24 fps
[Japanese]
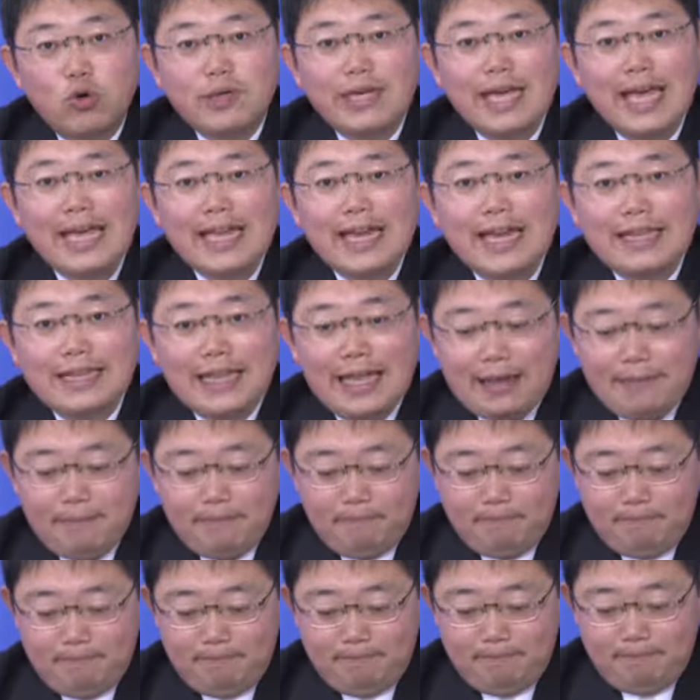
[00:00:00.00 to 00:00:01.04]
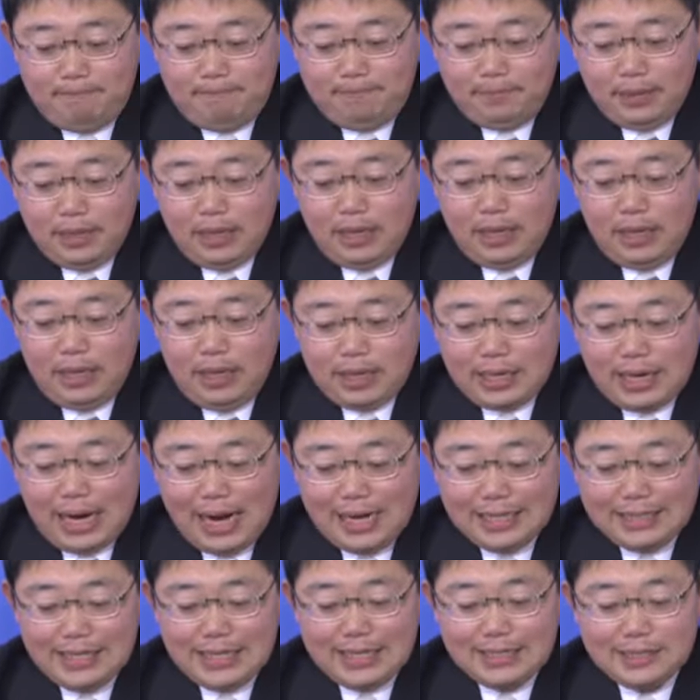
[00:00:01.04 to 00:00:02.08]
を受け入れて
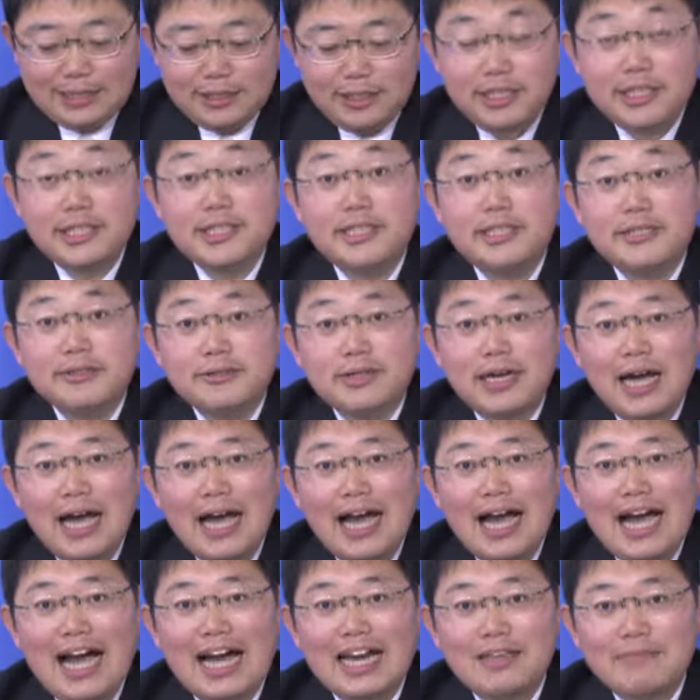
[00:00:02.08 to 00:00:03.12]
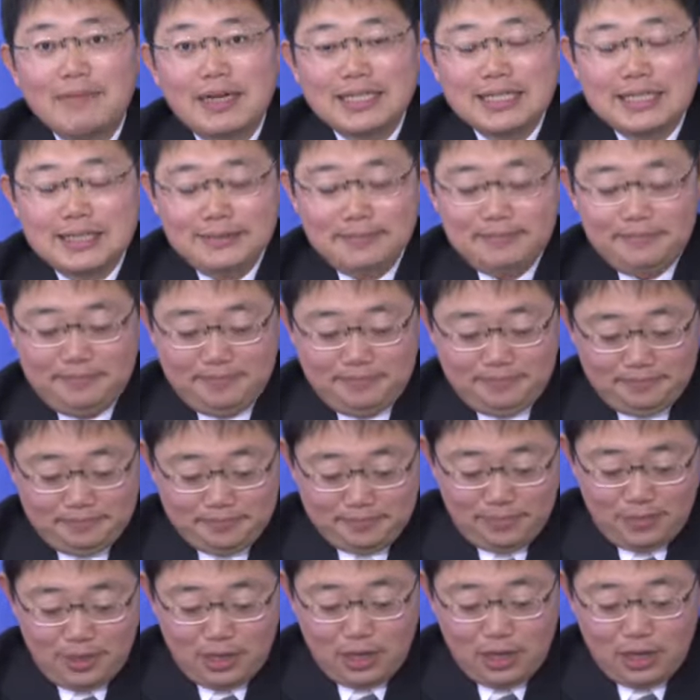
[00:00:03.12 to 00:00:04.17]
改善する必要があります。
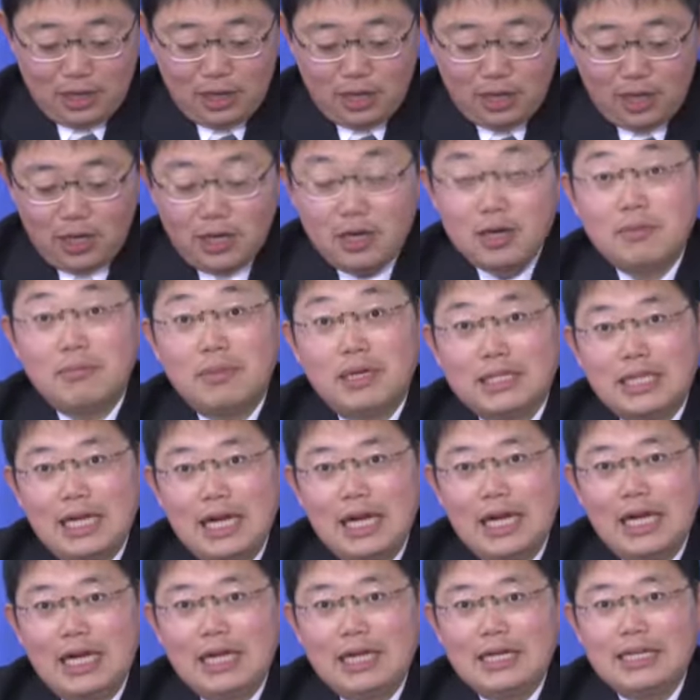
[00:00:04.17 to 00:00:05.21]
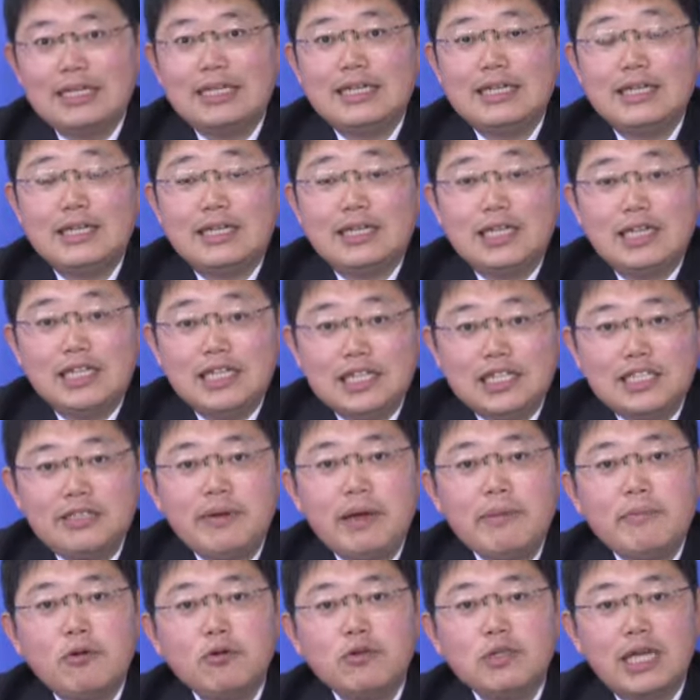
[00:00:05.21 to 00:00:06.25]
また、いじ
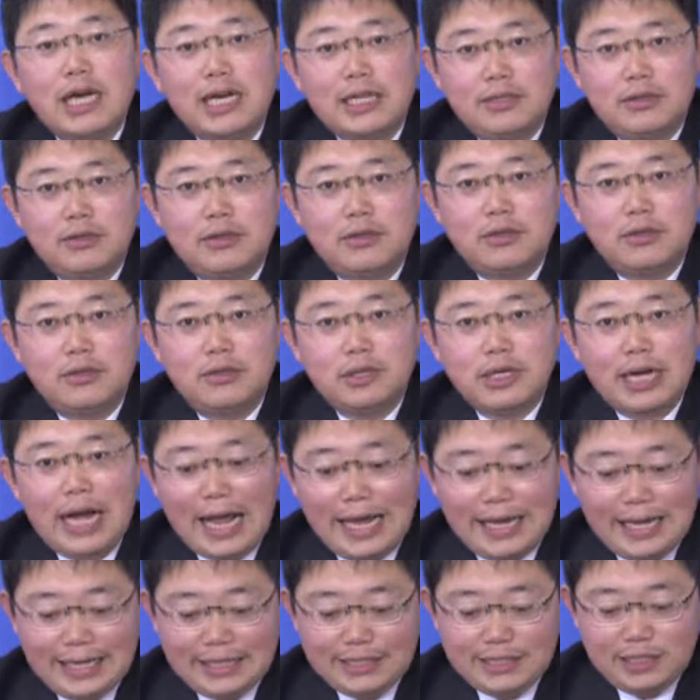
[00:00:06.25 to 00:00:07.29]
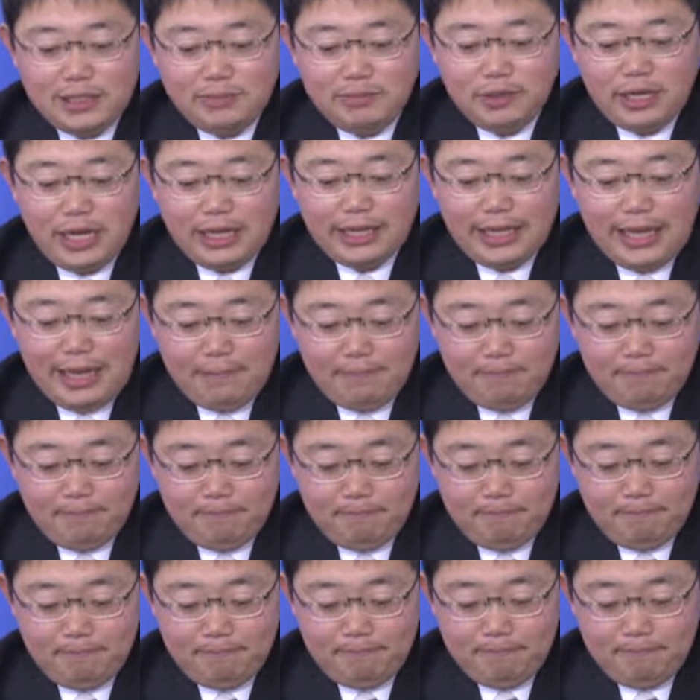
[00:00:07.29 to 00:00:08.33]
め問題の解決に向けて、